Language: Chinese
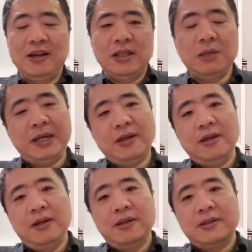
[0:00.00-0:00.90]
那么
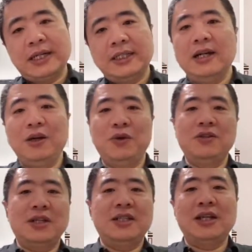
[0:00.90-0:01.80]
在这里我
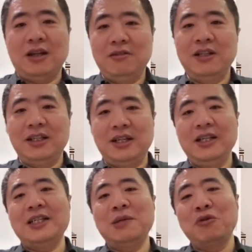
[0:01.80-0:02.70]
就在想一个问题：，
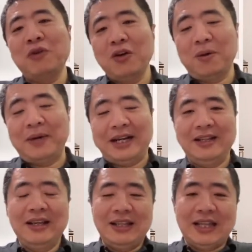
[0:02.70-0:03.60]
例行不问我们
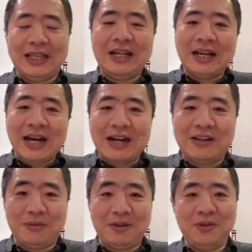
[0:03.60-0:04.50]
拿它来干
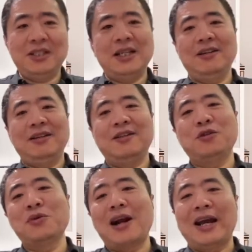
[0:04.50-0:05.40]
什么？我就想，那
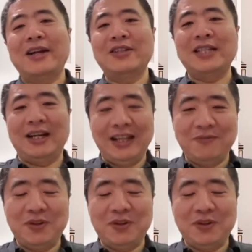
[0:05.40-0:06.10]
从哪开始讲呢？